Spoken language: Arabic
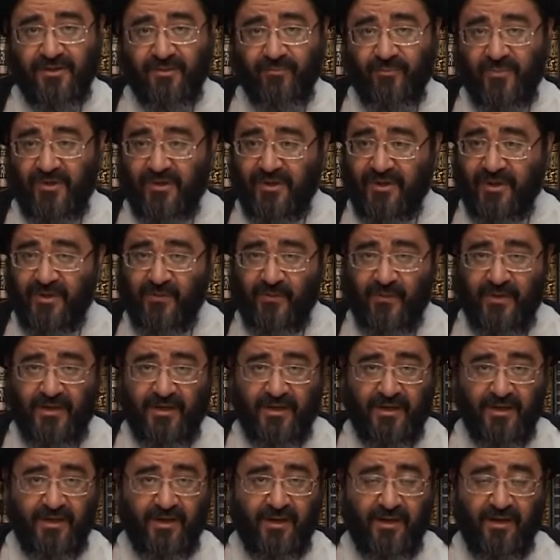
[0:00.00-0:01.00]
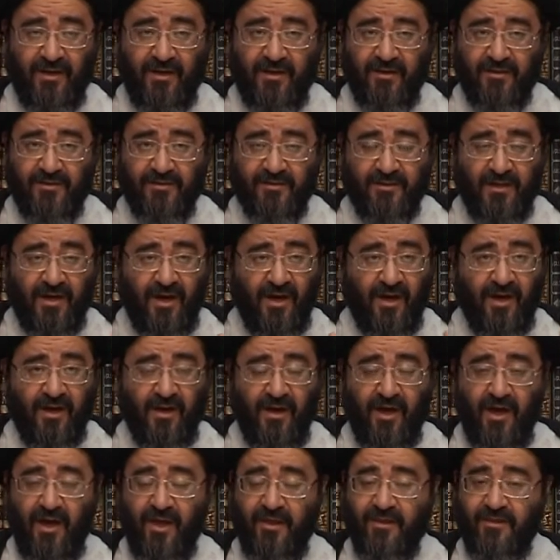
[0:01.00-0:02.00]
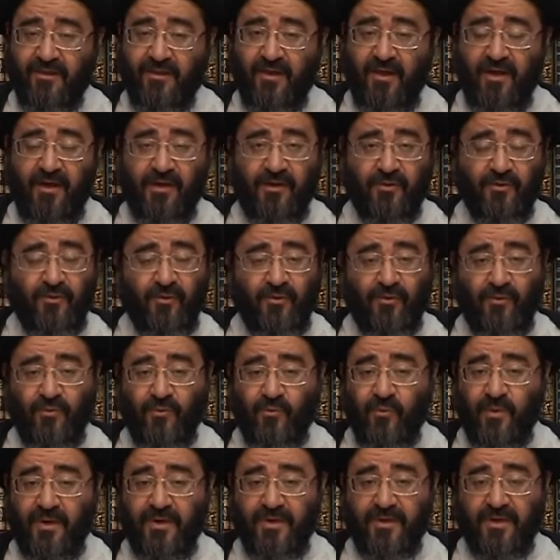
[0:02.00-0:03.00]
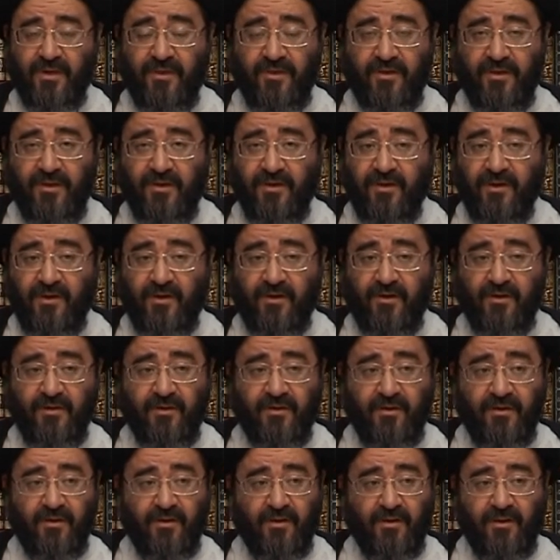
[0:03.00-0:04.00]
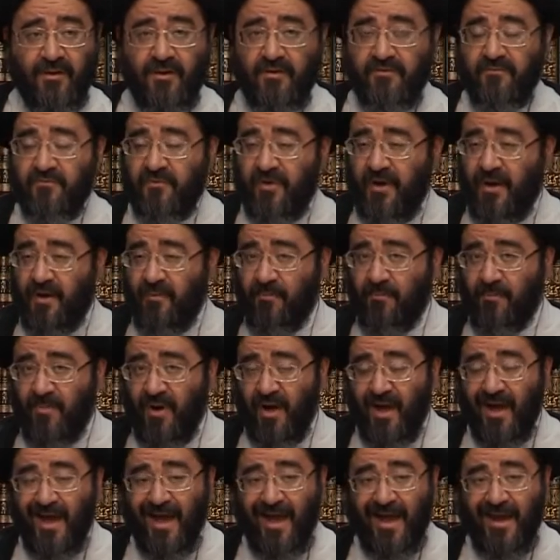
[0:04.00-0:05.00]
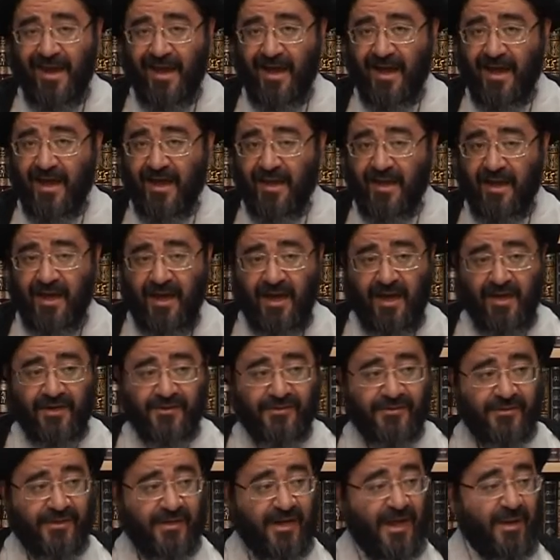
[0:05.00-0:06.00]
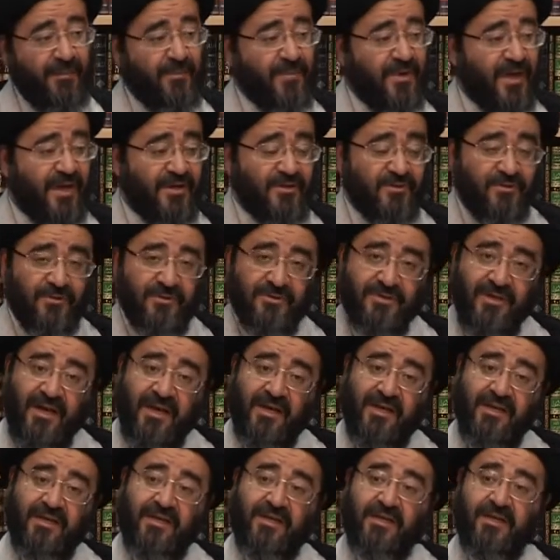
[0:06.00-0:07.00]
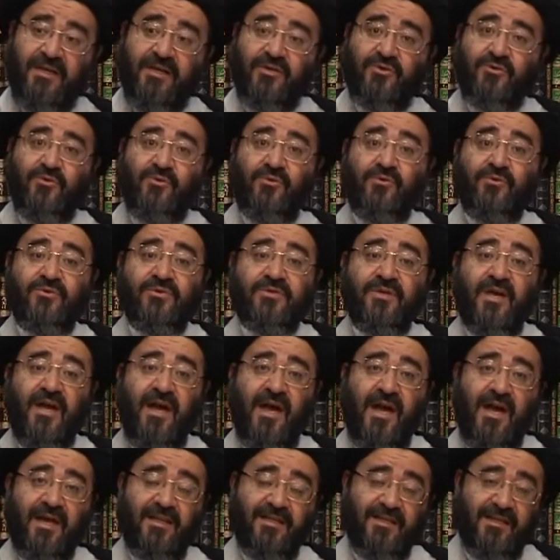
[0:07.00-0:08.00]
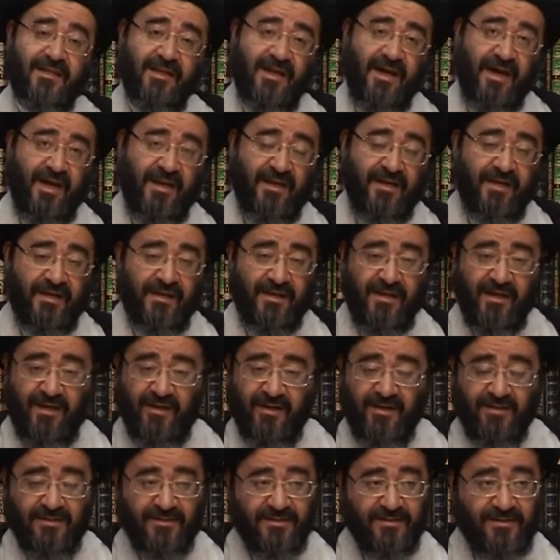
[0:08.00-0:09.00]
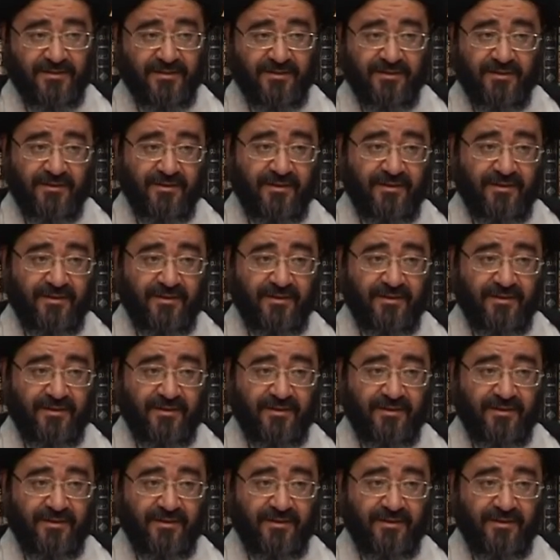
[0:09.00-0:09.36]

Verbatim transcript: من قبل الله تعالى عن ذلك علوا كثيرا فلما خلق العرش لم يجلس عليه كجلوس احدنا على الكراسي